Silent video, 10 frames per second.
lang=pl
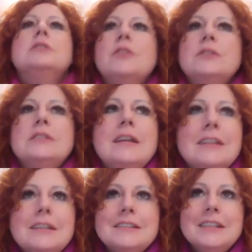
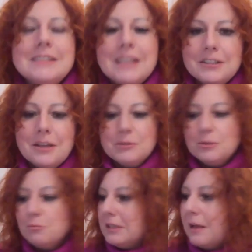związane z jedzeniem,
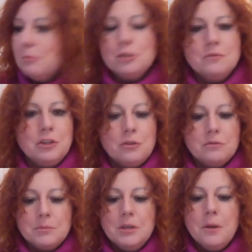z błędami
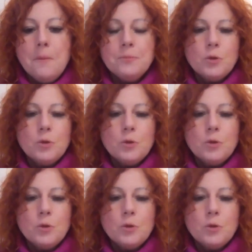żywieniowymi,